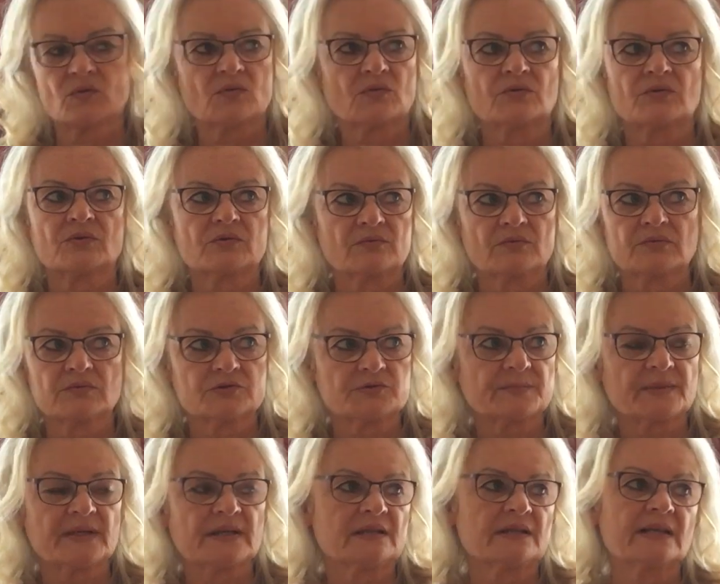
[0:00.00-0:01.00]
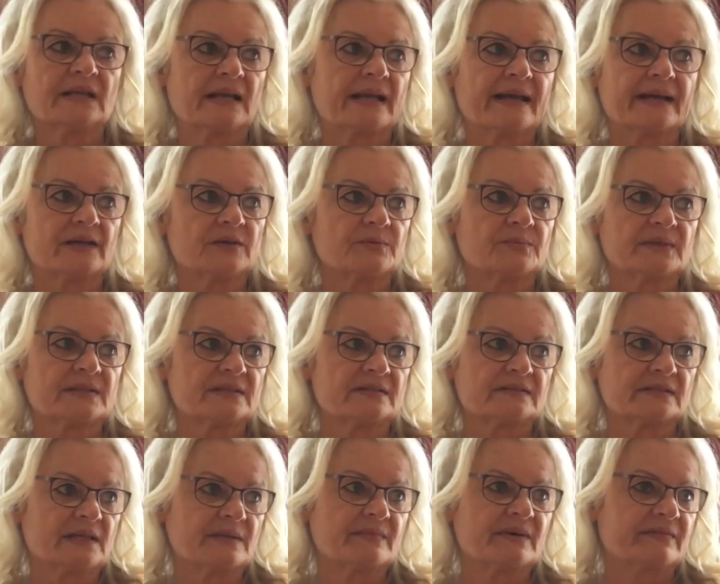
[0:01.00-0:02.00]
und spricht nicht länger über
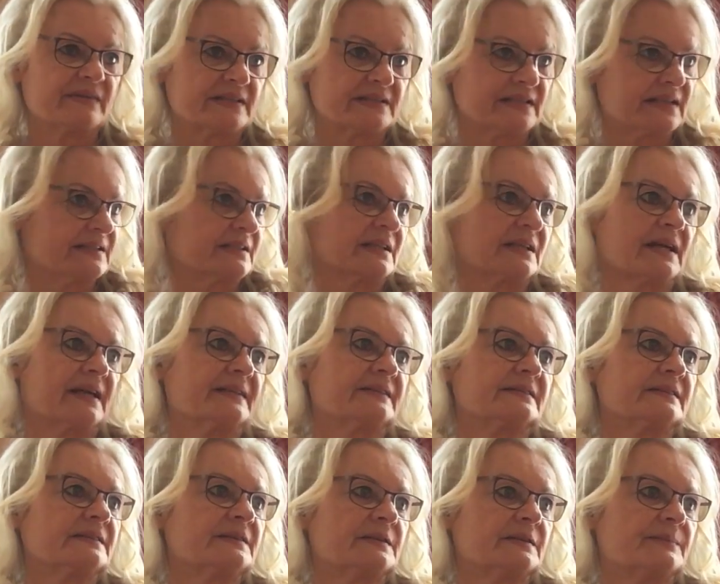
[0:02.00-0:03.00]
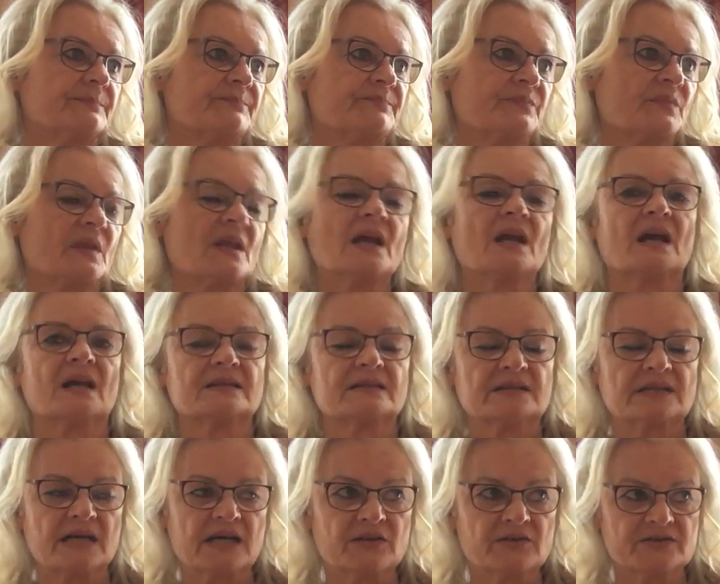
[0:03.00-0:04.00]
das Thema, weil es hat ja keinen Sinn. Also
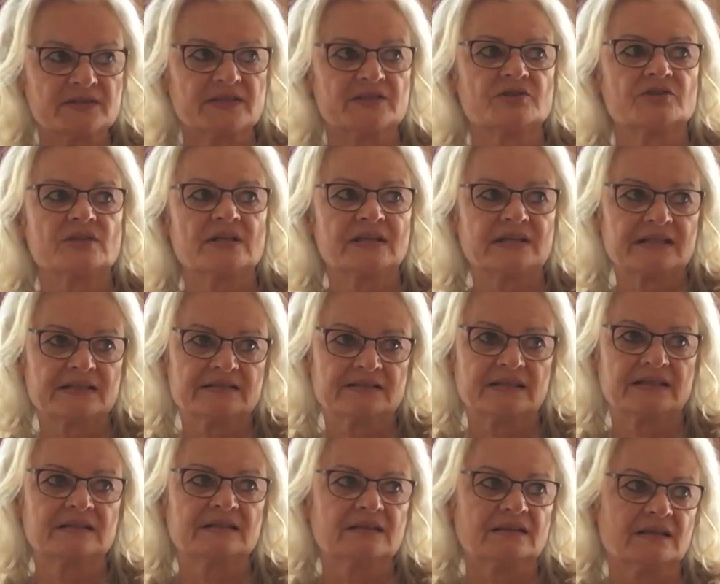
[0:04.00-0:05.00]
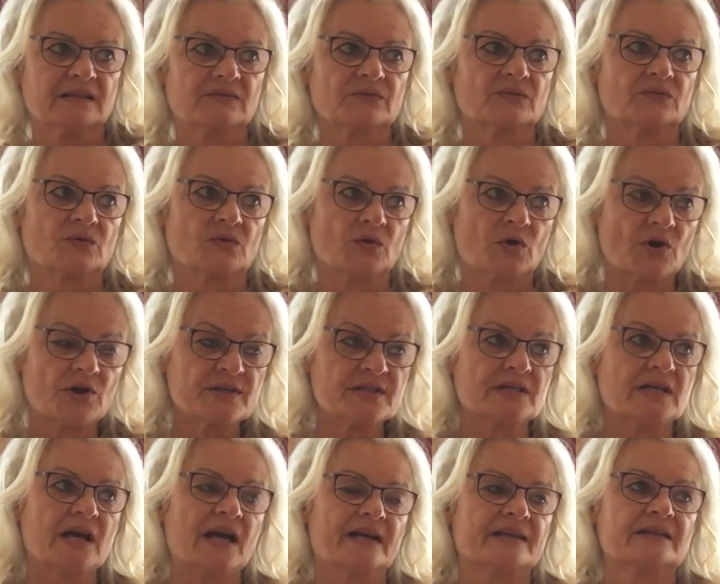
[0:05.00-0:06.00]
daraus entsteht letztendlich,
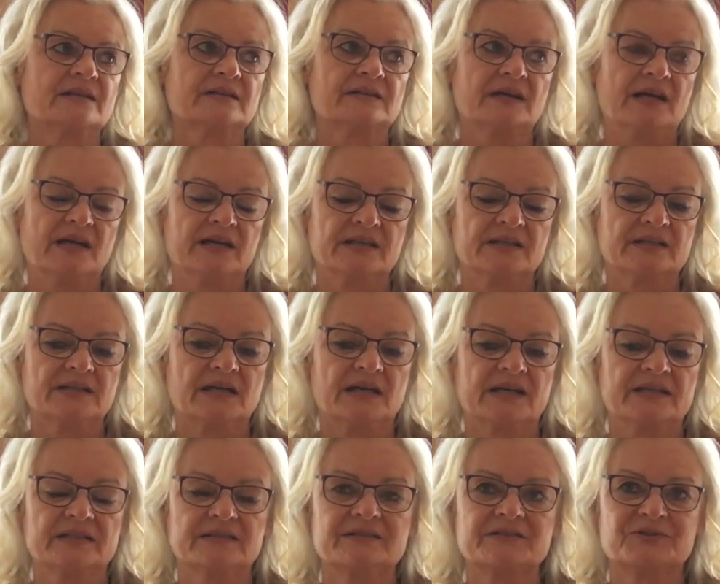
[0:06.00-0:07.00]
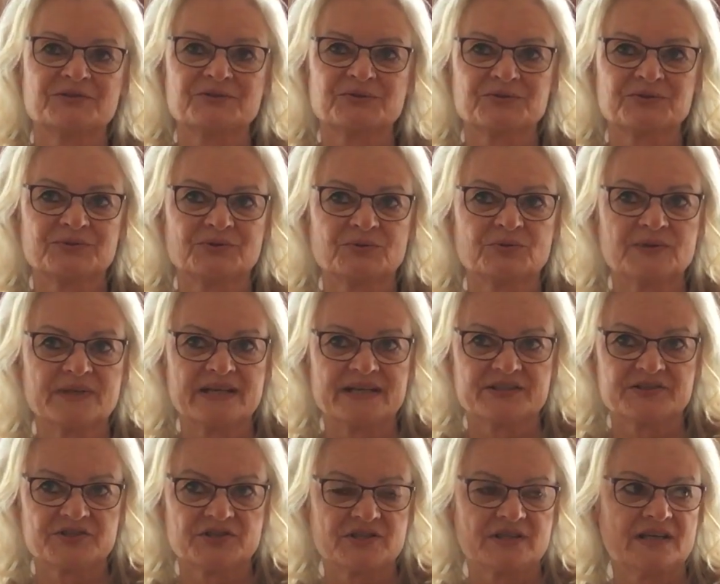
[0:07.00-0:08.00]
könnte eine, ein, eine Diskussion
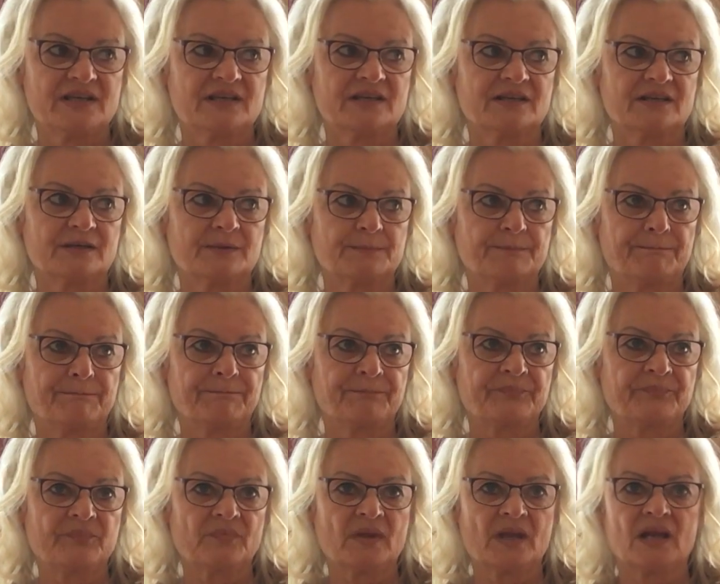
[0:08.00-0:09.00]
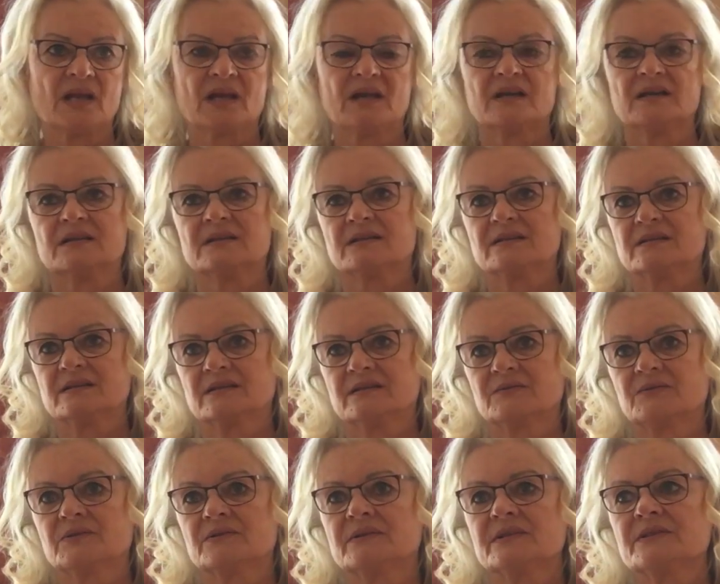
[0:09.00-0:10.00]
entstehen.
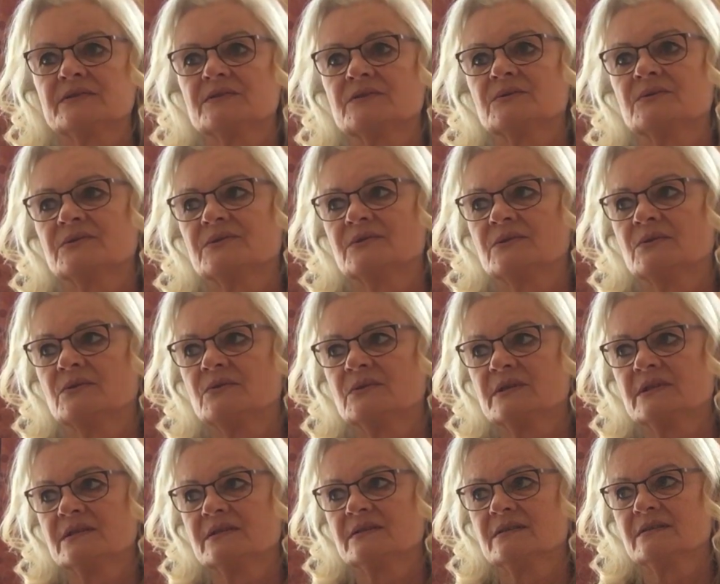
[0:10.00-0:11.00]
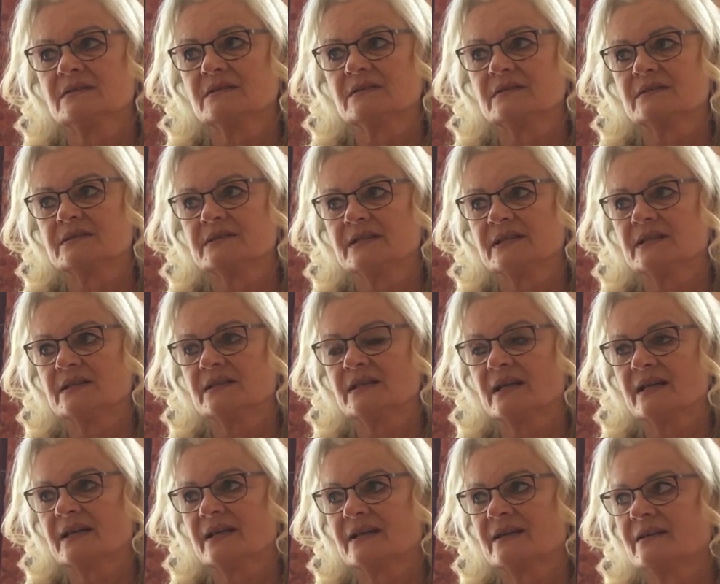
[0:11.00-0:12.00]
Und Diskussionen sind
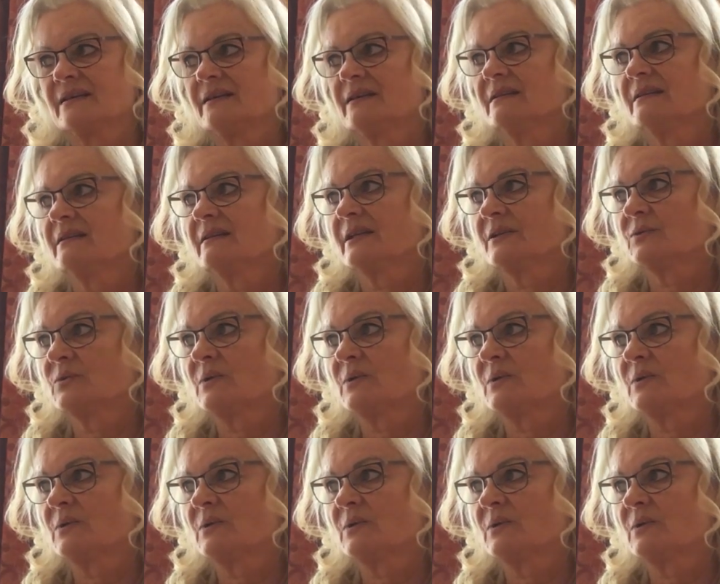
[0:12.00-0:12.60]
Energien der